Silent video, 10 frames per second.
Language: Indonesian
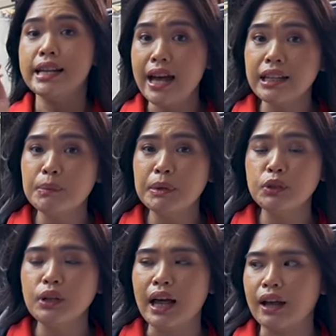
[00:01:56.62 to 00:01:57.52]
dan
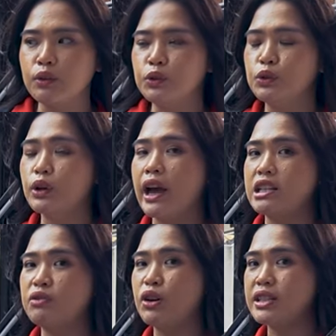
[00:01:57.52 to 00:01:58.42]
kebetulan untuk
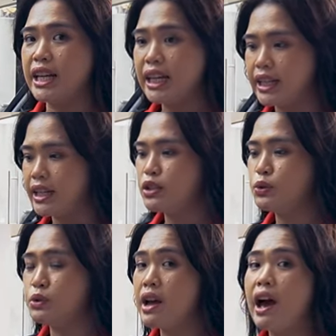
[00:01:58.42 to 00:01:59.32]
X-Force ini
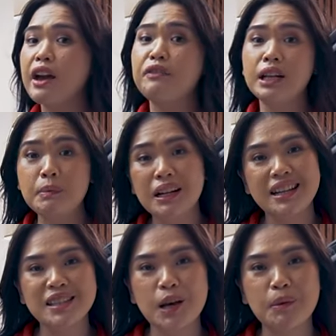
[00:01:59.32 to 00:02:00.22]
sudah available
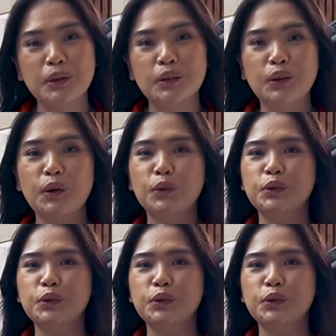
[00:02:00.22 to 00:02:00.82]
di sahabat Toto